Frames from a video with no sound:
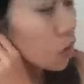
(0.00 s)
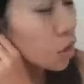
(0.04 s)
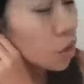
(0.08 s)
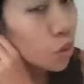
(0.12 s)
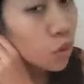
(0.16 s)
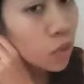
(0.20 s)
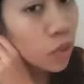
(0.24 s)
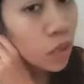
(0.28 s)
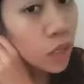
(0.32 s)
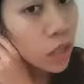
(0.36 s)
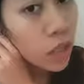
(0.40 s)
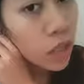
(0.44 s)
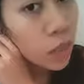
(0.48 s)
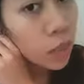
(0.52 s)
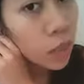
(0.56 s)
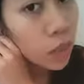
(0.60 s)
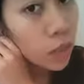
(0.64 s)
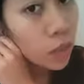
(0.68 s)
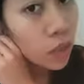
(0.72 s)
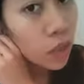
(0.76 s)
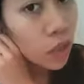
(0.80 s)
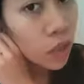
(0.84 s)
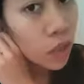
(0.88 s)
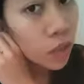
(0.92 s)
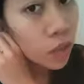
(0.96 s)
So, naghanap
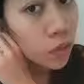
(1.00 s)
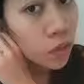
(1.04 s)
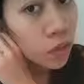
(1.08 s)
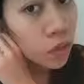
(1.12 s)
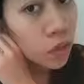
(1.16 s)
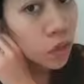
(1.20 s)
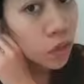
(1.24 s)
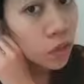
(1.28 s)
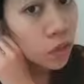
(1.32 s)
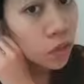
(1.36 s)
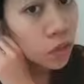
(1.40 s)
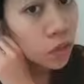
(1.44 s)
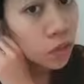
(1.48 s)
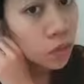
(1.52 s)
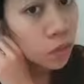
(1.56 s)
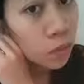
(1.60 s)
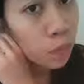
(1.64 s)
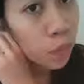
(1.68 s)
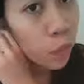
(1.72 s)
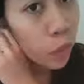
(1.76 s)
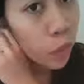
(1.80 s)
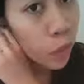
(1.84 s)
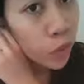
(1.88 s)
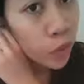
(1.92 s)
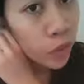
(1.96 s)
ako ng ano, ng
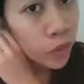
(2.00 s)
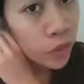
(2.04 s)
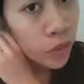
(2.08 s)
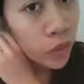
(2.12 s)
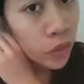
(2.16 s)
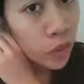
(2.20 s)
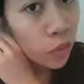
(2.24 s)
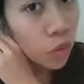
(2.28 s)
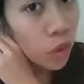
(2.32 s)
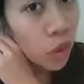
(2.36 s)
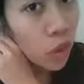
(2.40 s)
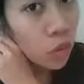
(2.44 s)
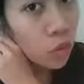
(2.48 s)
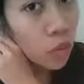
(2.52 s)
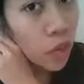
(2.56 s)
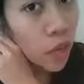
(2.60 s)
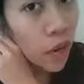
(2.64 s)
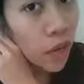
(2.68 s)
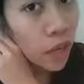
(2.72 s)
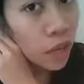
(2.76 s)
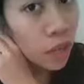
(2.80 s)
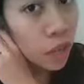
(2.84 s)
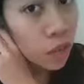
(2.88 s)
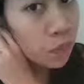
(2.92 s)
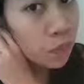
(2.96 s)
porter. Wala akong
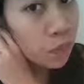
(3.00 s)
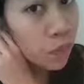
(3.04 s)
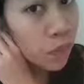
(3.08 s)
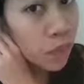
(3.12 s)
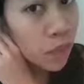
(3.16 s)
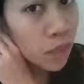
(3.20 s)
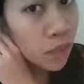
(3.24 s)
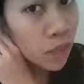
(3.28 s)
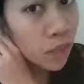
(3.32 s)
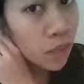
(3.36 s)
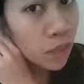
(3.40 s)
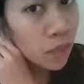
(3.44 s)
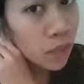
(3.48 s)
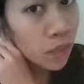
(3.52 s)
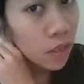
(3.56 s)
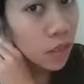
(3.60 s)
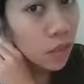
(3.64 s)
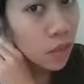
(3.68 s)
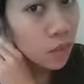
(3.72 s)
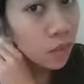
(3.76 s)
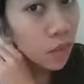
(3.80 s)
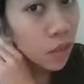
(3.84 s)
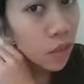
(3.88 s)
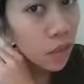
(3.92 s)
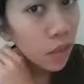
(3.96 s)
mahanap. Busy
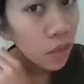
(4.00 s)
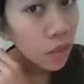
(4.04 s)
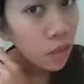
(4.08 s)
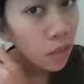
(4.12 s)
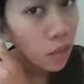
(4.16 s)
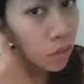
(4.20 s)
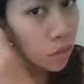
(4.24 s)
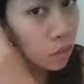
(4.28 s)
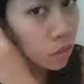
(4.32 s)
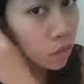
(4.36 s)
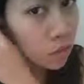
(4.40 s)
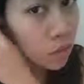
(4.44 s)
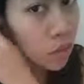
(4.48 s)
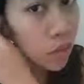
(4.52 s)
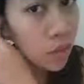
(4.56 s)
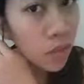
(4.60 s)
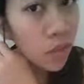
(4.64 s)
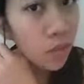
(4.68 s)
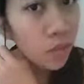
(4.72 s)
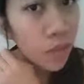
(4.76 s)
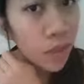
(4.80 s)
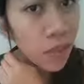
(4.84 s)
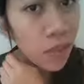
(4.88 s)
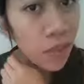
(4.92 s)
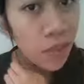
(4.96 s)
sila. Parang, basta
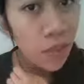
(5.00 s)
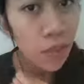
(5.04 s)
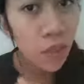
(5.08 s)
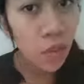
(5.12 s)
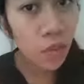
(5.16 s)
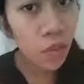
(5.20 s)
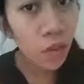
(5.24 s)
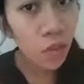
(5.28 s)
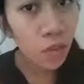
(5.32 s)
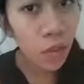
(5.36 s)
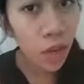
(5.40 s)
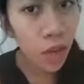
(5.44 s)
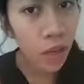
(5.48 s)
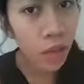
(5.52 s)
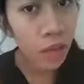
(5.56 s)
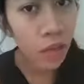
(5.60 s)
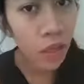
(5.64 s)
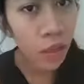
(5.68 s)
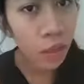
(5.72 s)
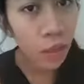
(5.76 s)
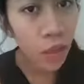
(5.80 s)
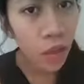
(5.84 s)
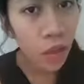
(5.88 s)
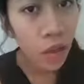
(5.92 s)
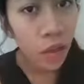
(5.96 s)
busy sila. Wala akong
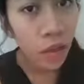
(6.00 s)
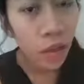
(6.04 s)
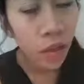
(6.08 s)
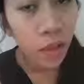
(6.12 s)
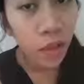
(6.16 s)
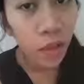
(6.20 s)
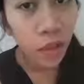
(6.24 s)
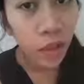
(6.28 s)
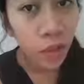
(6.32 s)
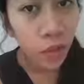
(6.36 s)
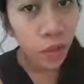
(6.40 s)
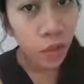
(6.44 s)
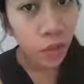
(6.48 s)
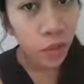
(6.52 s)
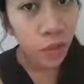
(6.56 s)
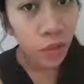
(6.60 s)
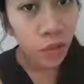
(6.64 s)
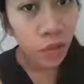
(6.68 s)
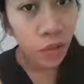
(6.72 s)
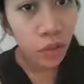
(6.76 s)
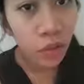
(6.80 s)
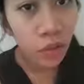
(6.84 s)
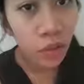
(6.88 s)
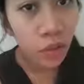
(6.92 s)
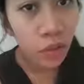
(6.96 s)
mahanap. Ngayon,
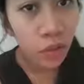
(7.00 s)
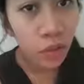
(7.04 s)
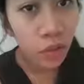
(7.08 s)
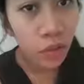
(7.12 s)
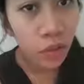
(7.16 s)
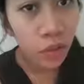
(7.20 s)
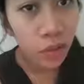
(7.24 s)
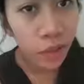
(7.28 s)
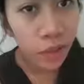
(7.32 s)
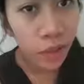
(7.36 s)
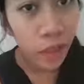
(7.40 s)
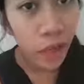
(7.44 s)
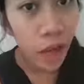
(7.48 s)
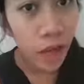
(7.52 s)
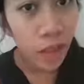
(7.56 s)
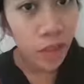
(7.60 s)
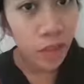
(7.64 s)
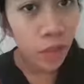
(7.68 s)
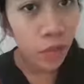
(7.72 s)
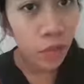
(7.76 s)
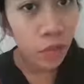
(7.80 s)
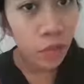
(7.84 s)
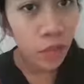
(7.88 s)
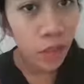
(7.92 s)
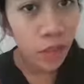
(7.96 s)

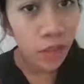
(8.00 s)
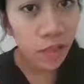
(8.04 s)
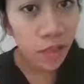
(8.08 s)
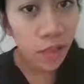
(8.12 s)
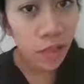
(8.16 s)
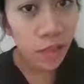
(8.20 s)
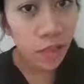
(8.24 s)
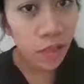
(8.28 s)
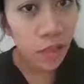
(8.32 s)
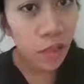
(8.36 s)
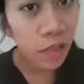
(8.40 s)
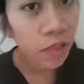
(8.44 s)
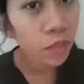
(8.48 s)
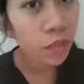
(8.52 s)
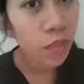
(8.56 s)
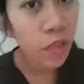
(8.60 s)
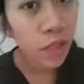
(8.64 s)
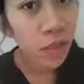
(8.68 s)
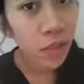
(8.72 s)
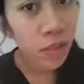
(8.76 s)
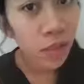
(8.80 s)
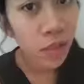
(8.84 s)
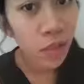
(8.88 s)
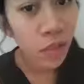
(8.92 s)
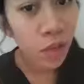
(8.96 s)
nag-ask ako ng assistant.
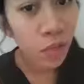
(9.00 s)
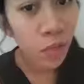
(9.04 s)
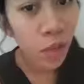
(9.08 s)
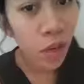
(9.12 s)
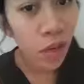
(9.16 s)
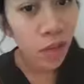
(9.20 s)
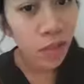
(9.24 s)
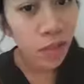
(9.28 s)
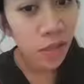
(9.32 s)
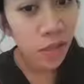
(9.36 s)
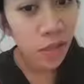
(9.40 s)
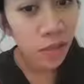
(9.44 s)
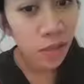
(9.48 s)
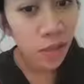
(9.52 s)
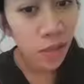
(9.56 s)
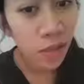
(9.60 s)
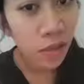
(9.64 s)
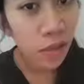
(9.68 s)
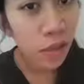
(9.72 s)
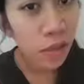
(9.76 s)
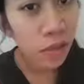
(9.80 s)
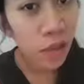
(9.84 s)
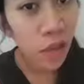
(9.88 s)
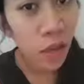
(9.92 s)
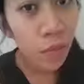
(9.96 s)
Busy din yung mga
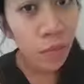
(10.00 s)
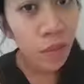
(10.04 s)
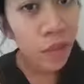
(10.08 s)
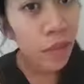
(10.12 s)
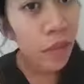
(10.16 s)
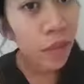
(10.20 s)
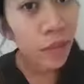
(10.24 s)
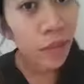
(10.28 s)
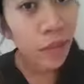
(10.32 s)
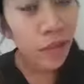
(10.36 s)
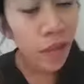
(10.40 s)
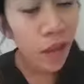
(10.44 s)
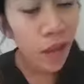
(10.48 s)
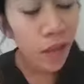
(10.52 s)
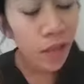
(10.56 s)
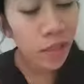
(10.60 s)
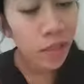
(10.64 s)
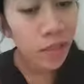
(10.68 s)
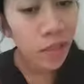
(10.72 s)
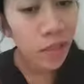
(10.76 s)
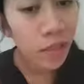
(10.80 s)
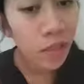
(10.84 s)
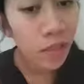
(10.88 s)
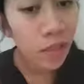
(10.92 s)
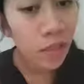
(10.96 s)
assistant. Ang dami nilang
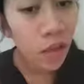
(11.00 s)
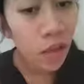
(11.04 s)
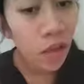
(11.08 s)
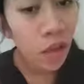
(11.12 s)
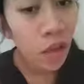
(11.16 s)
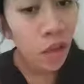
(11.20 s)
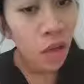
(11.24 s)
ina-assist.